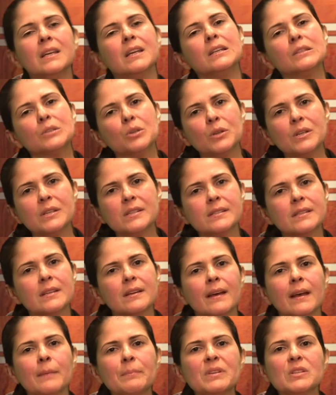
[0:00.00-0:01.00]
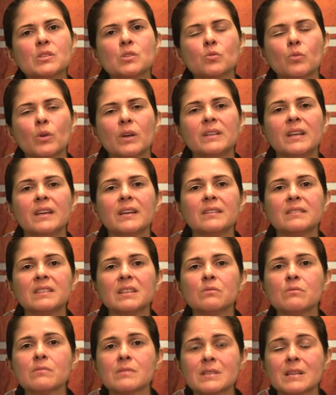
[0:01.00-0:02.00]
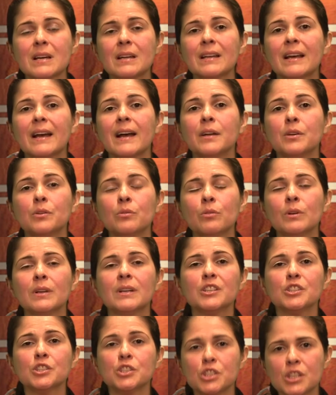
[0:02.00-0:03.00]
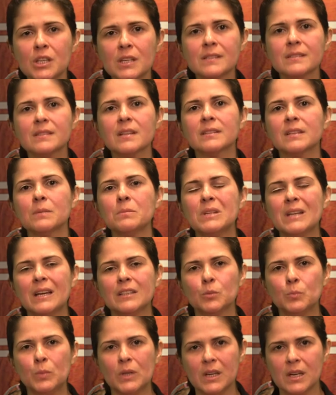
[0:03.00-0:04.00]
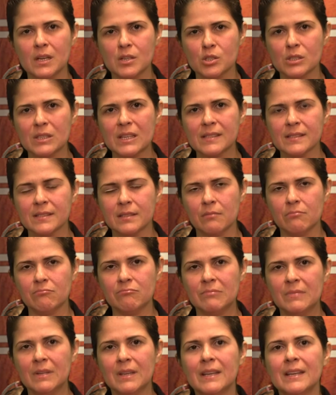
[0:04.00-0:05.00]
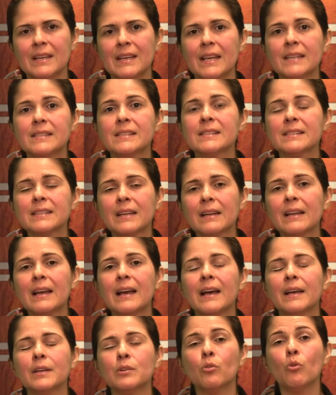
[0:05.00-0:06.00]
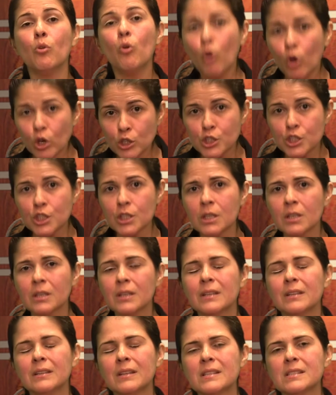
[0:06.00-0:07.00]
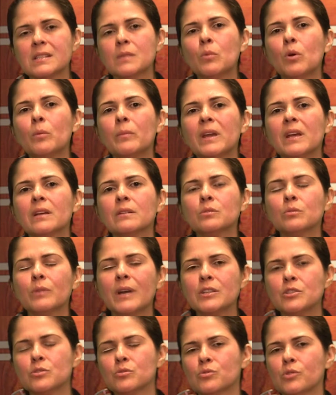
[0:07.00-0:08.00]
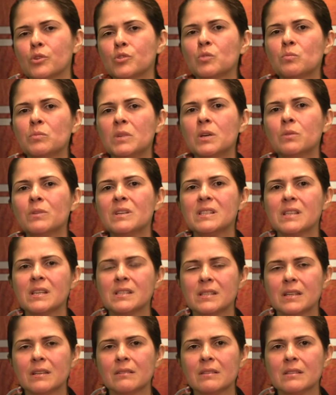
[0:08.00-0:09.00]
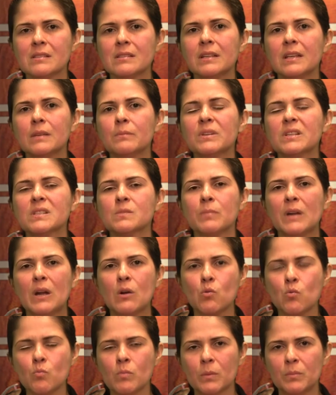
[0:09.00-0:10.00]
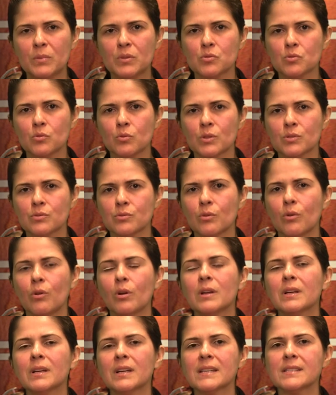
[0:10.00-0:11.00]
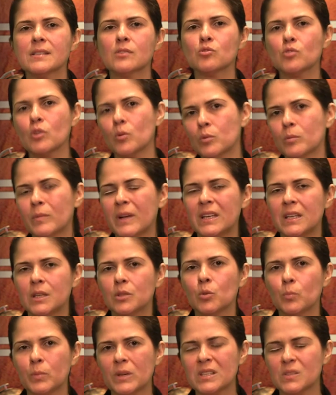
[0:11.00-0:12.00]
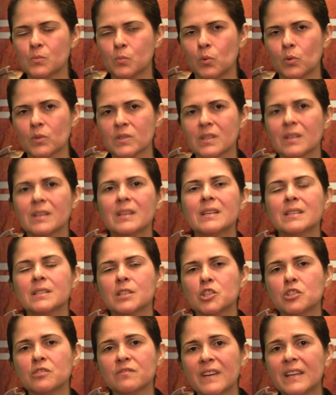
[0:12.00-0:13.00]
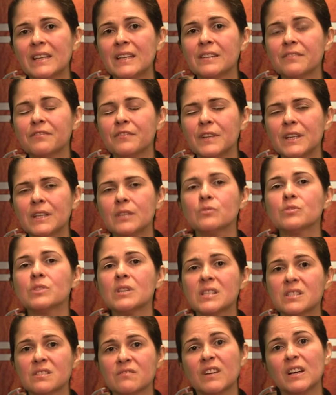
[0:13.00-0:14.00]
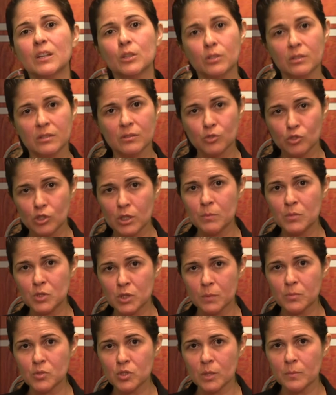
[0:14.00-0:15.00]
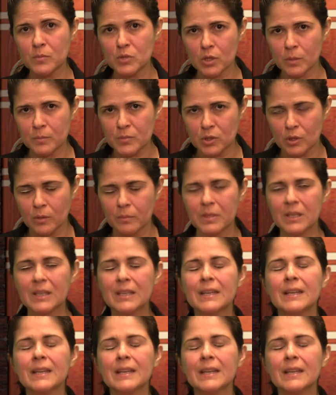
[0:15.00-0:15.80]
E dois, a pessoa tem que ter um salário X determinado pela legislação. Esse salário hoje, nesse momento, é de 18.600 libras para uma pessoa só, quer dizer, só para o marido ou para a esposa. Se tiverem filhos, esse valor sobe, sobe, sobe, sobe, sobe.